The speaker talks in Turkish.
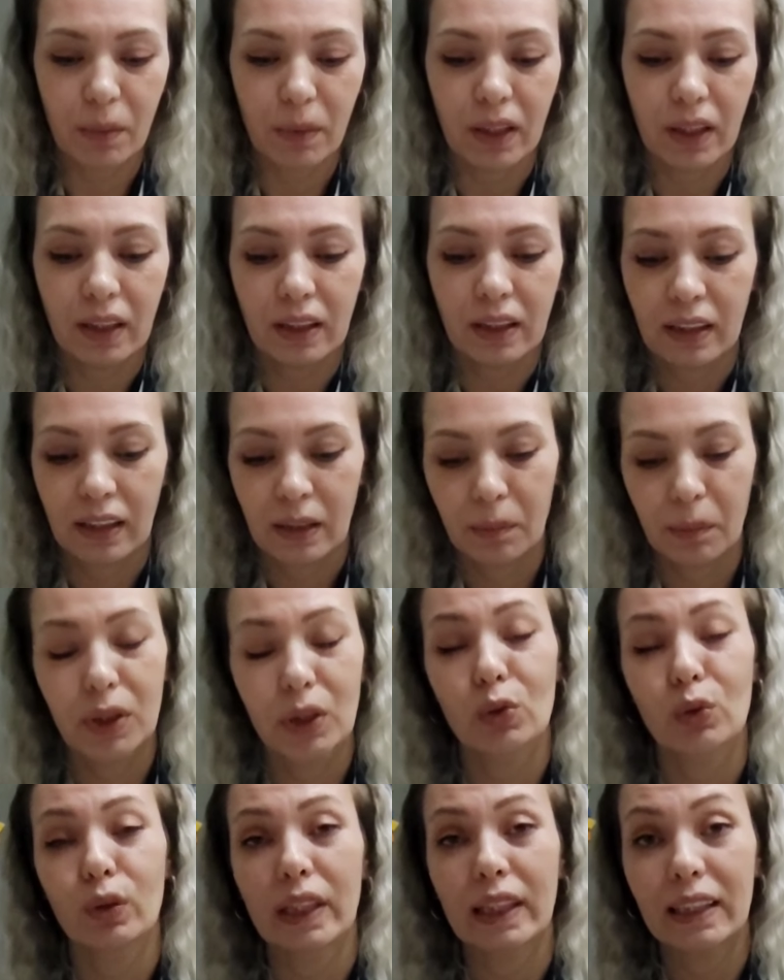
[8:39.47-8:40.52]
ama bir
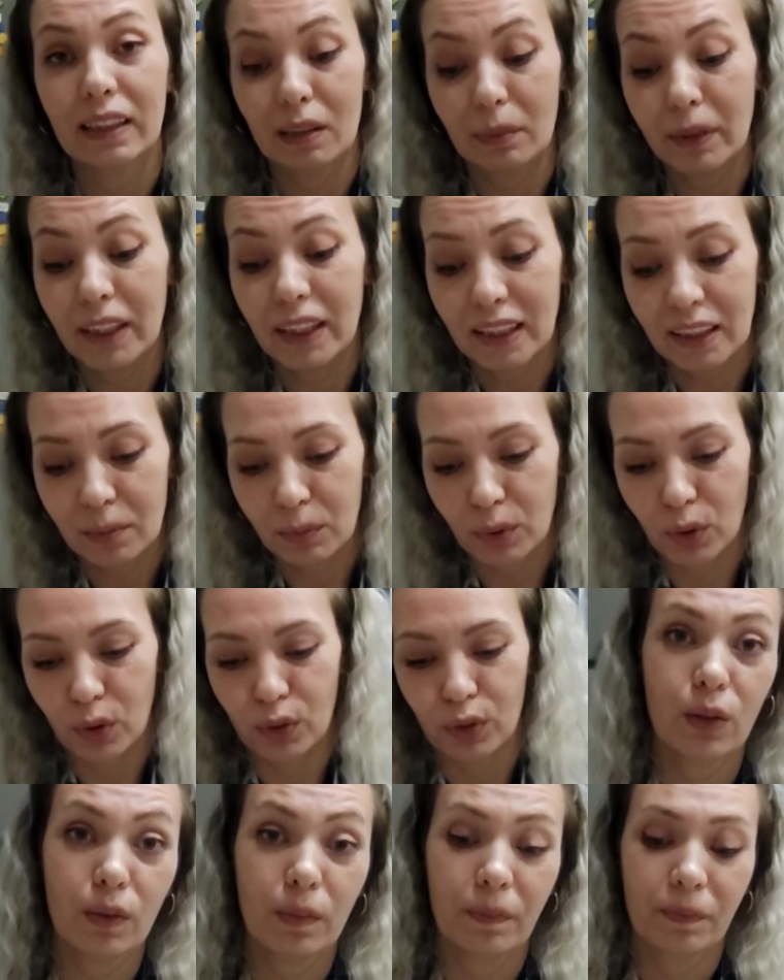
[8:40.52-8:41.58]
türlü indirime
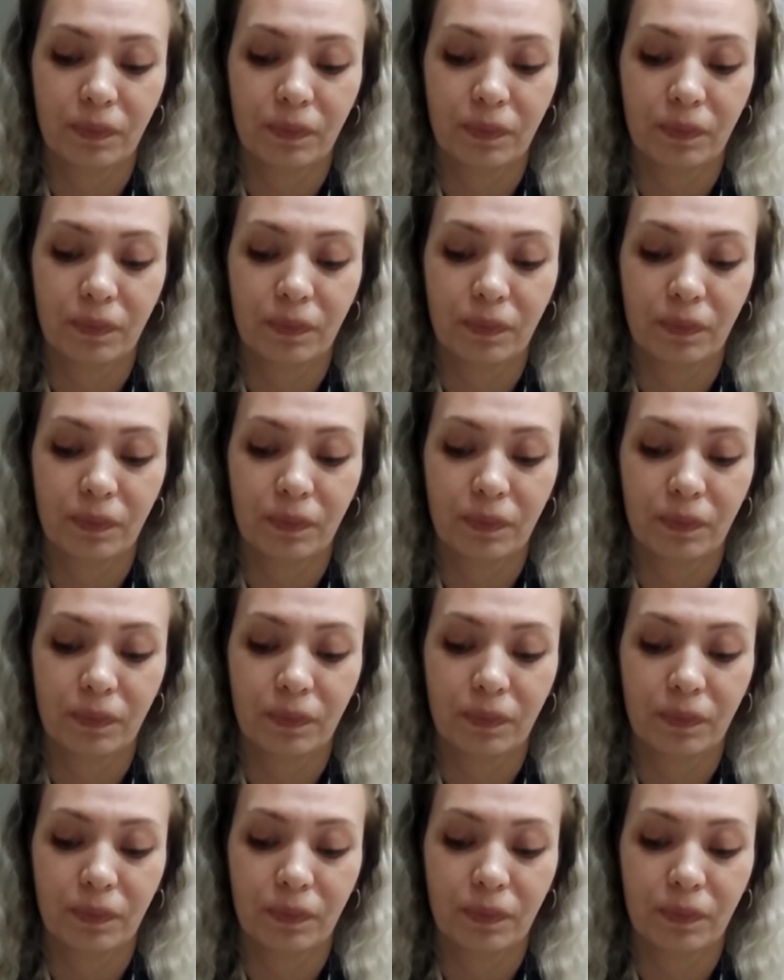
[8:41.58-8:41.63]
girmiyorum.